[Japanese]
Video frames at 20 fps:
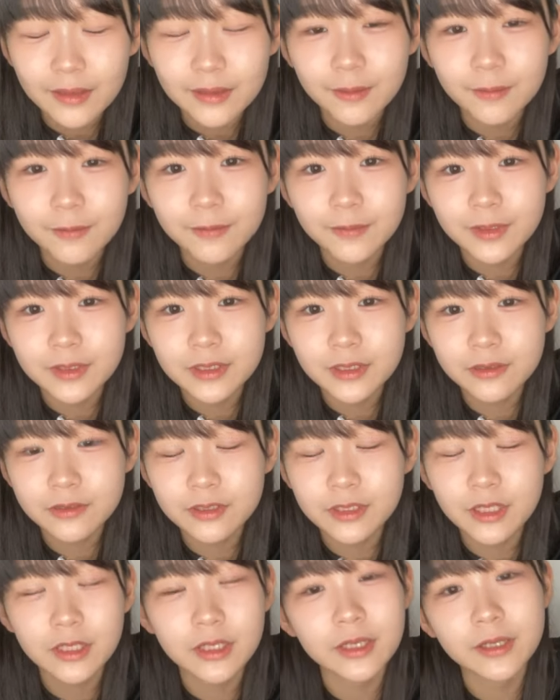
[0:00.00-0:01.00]
でもめちゃく
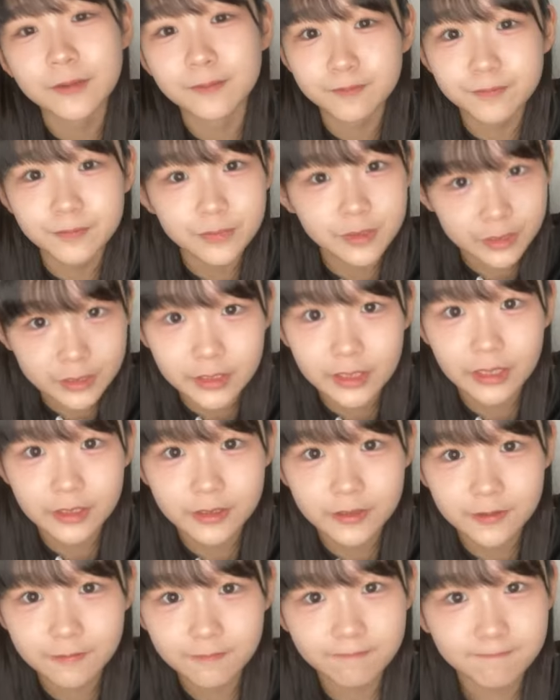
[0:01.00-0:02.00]
ちゃね好きで
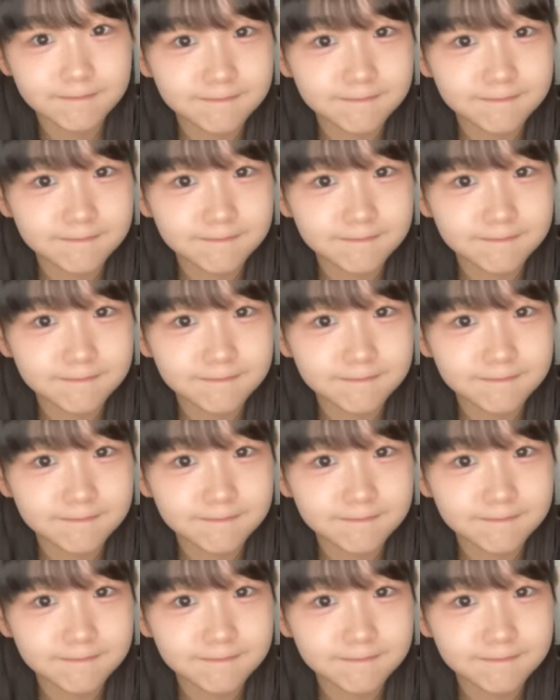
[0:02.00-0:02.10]
す